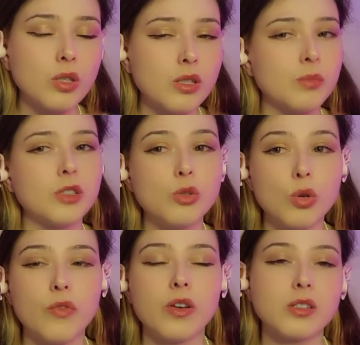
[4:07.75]
İzmir'de
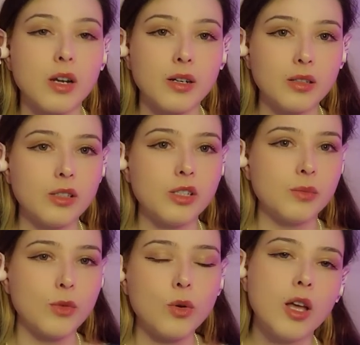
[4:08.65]
çok fazla
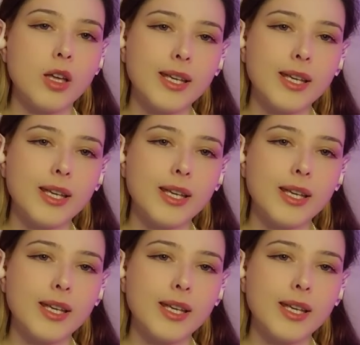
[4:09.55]
arkadaşım yok.